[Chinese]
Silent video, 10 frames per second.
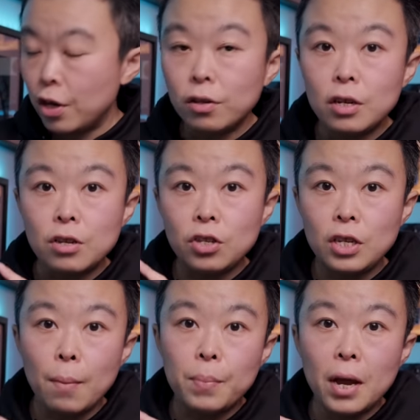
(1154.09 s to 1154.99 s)
GND
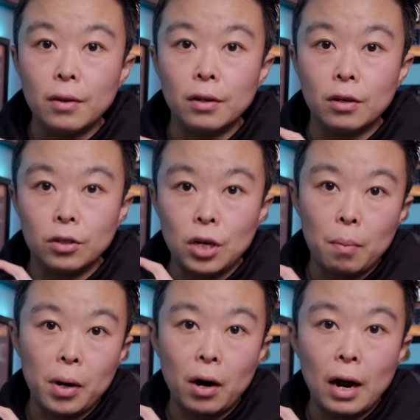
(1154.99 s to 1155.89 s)
渐变的
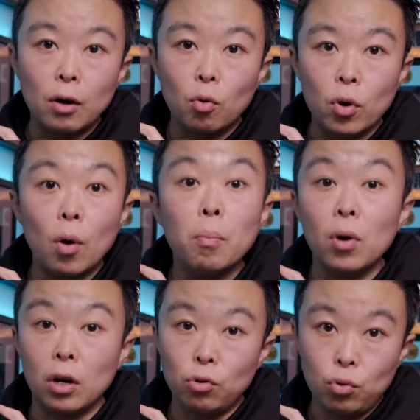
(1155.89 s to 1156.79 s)
上边啊会有不
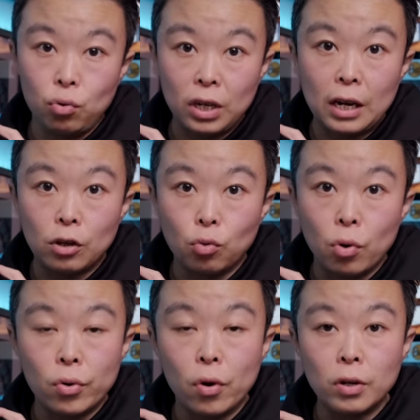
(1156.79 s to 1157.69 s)
可取代的
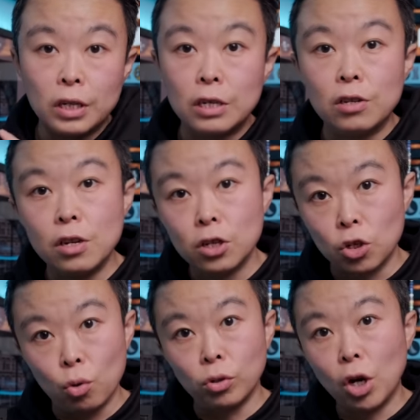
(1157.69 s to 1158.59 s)
作用，以及
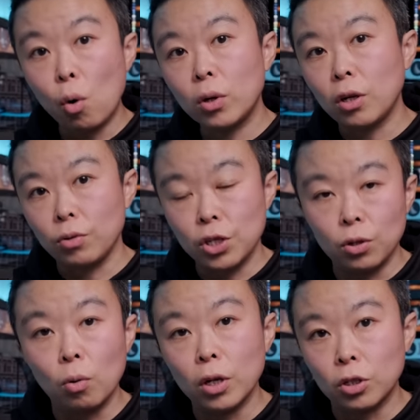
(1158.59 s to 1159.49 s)
使用超广角镜
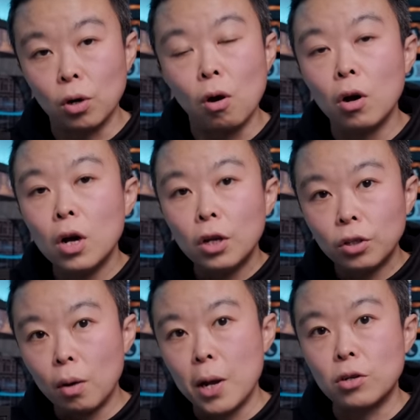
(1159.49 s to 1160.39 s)
头的时候，
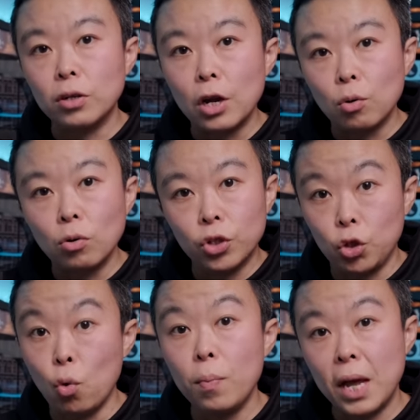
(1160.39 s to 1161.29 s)
特别是那种
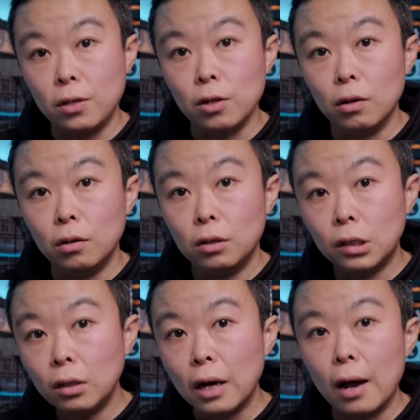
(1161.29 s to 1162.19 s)
球面镜
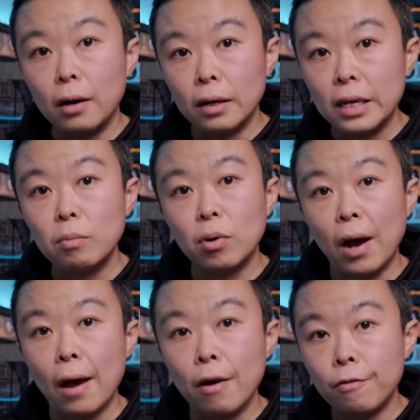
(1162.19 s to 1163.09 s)
仍然离不
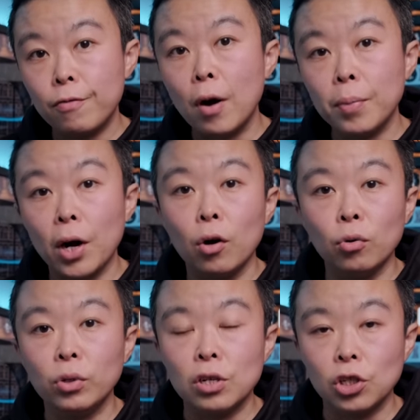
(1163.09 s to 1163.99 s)
开方片
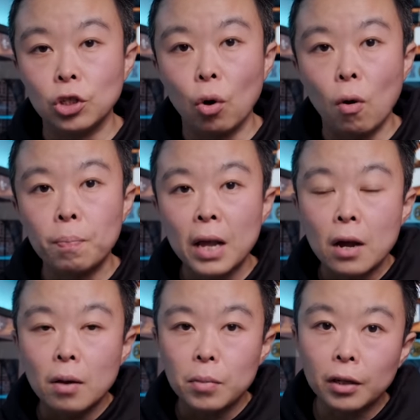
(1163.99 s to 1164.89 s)
滤镜系统。
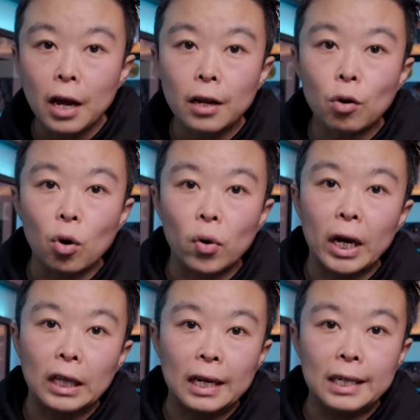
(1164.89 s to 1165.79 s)
明年呢我会
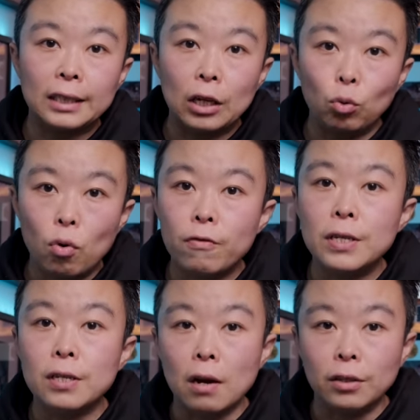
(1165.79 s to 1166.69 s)
给大家再多
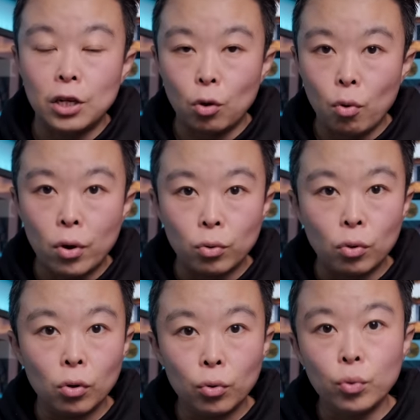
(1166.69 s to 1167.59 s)
分享一些关
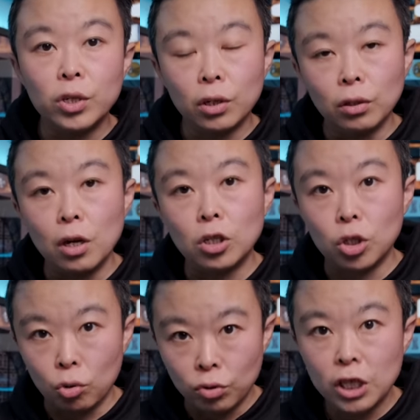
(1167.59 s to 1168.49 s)
于滤镜的
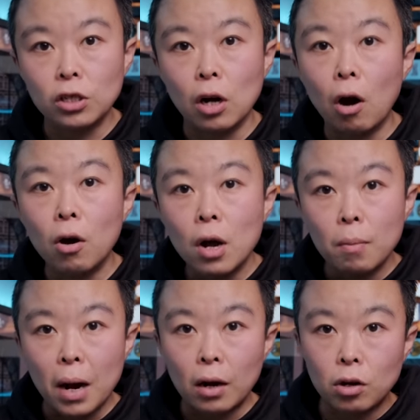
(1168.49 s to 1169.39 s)
使用技巧，
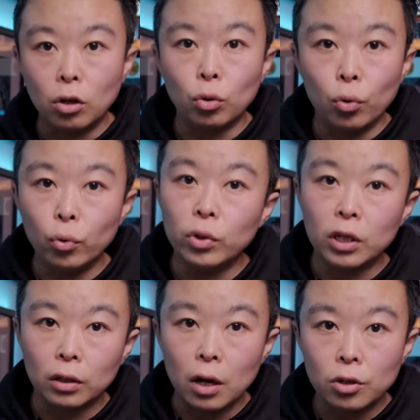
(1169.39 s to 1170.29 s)
把各种滤
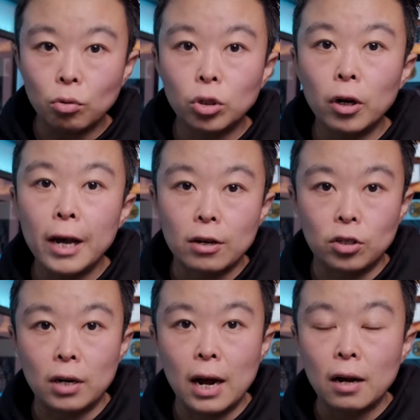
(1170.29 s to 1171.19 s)
镜的优势劣
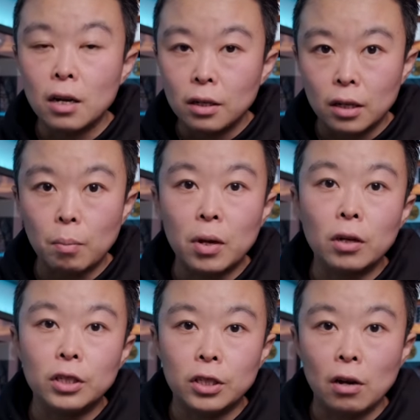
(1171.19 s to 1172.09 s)
势啊咱们
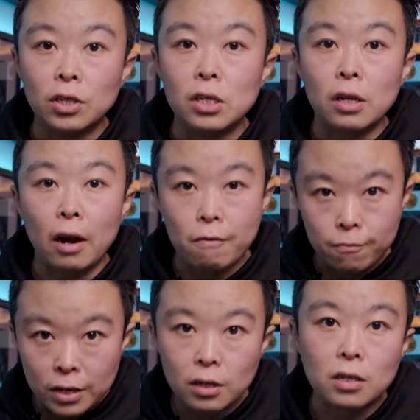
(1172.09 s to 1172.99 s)
详细的给
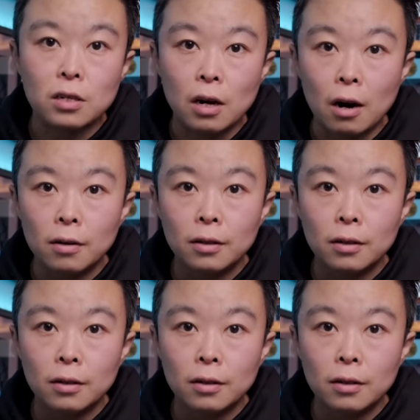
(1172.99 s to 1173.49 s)
分析一下。